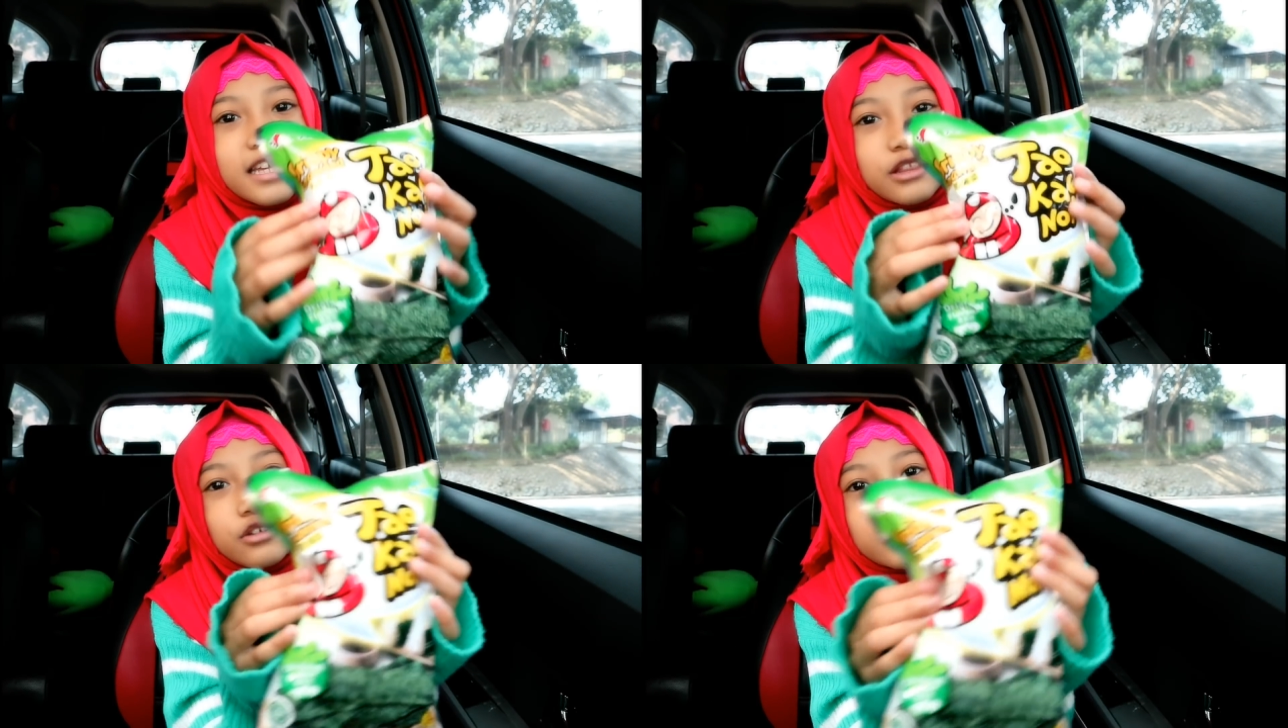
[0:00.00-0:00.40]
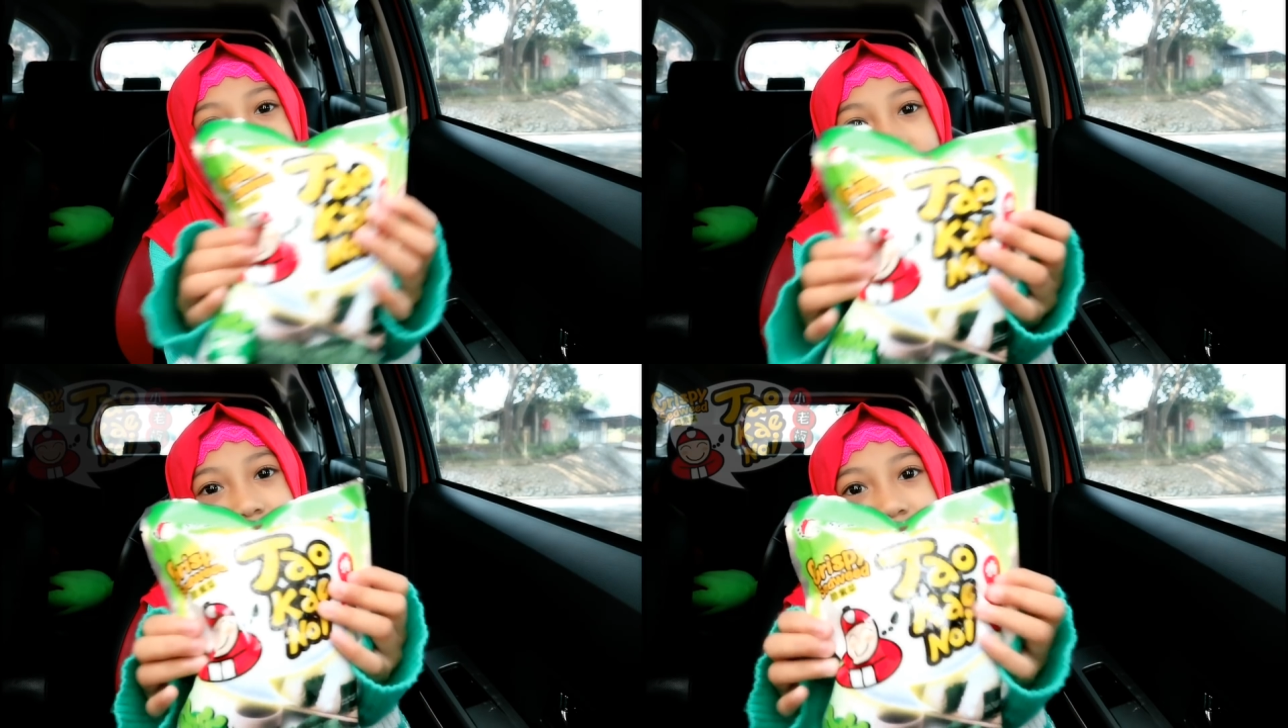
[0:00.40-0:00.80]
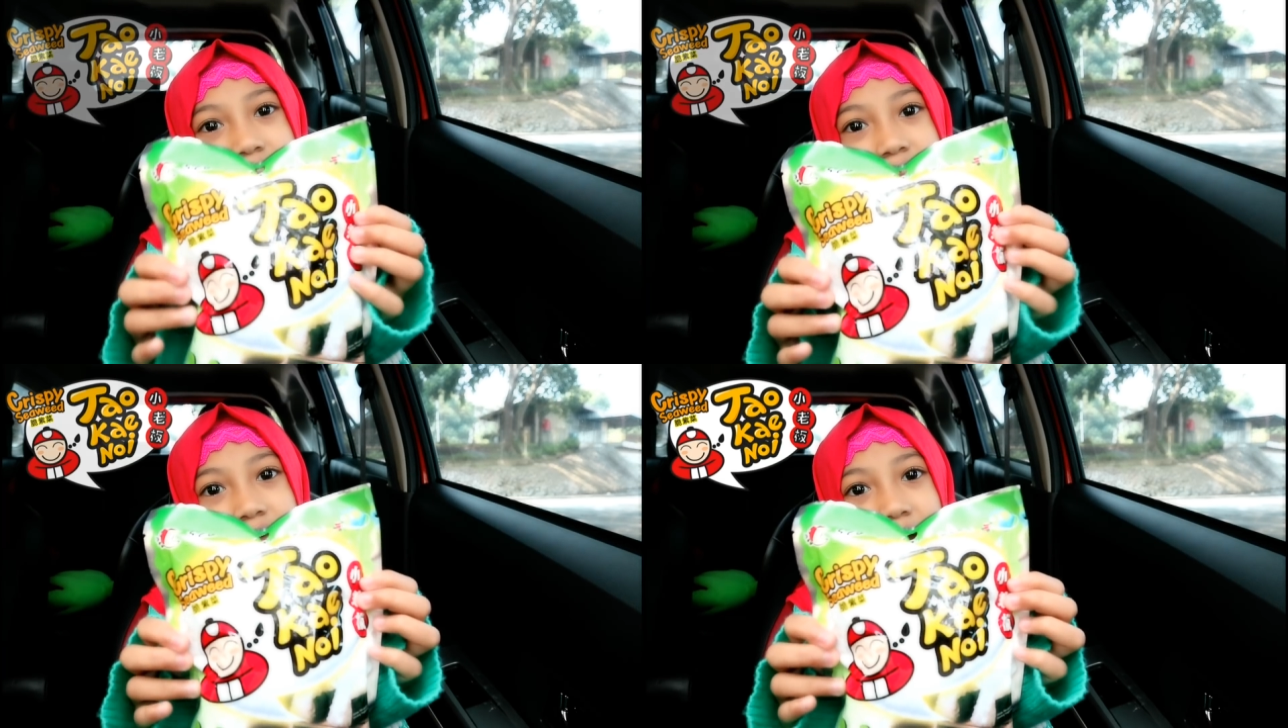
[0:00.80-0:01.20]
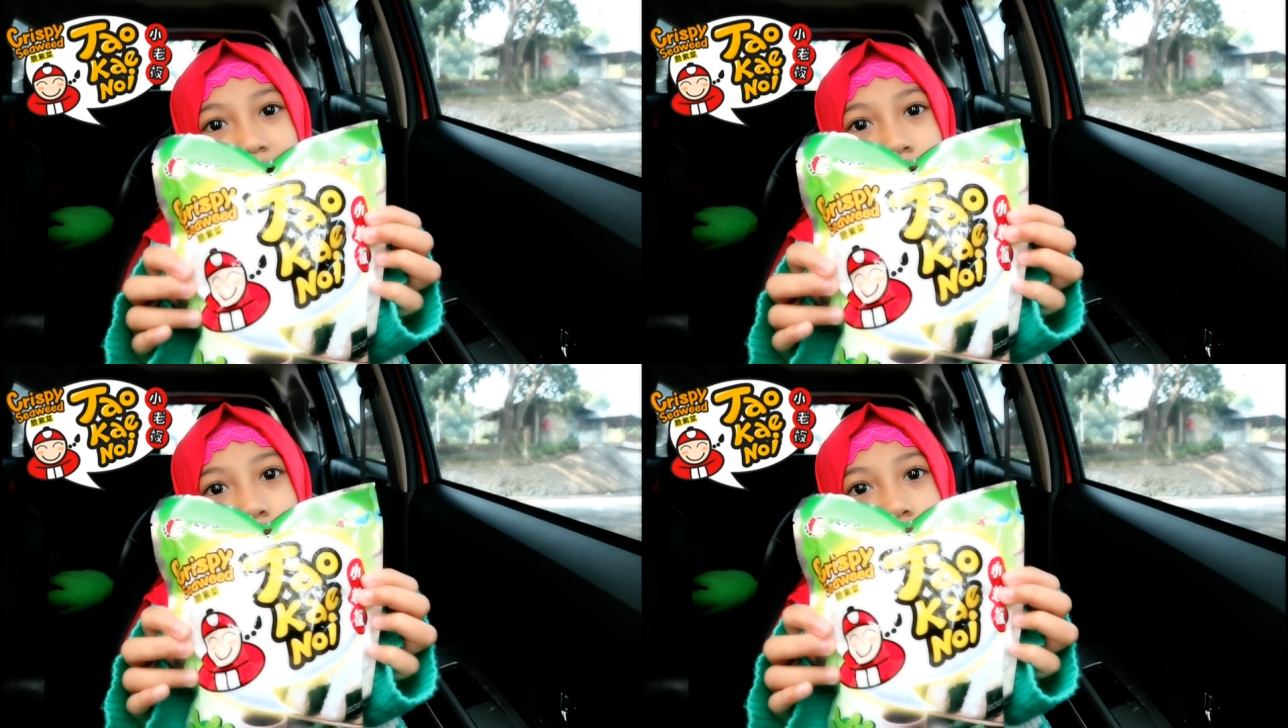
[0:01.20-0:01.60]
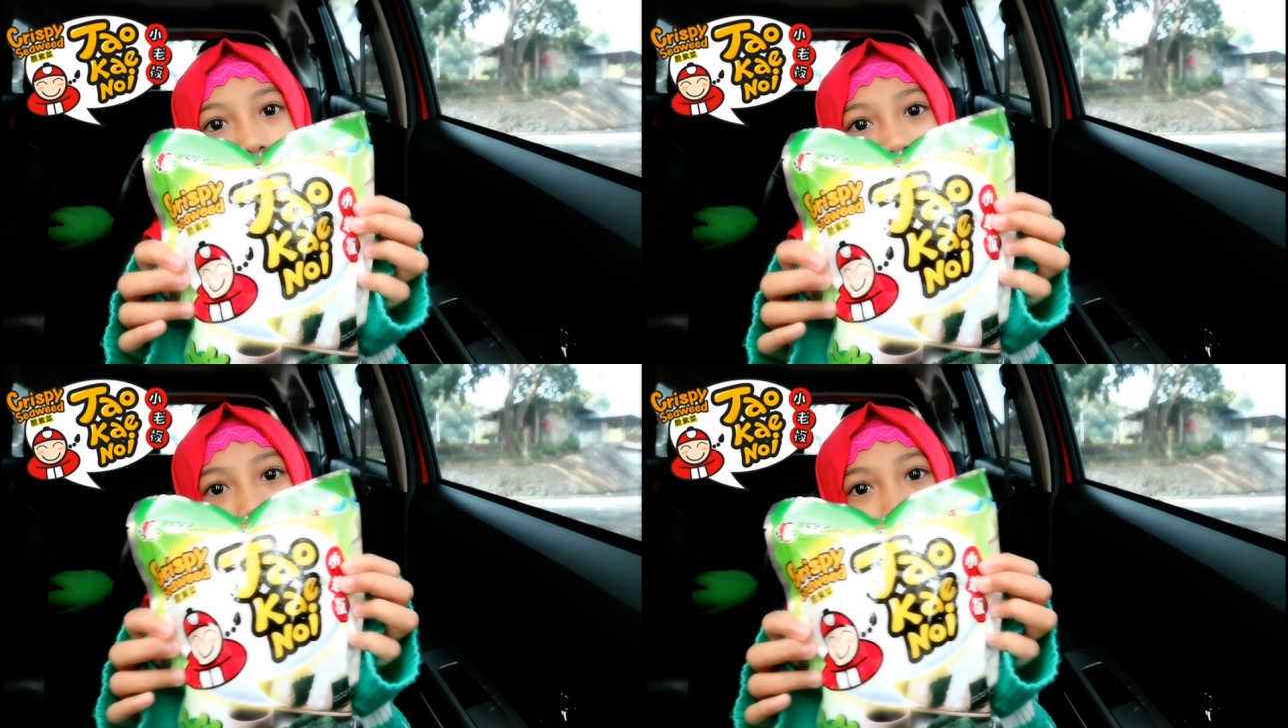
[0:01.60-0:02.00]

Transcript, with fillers: itu tau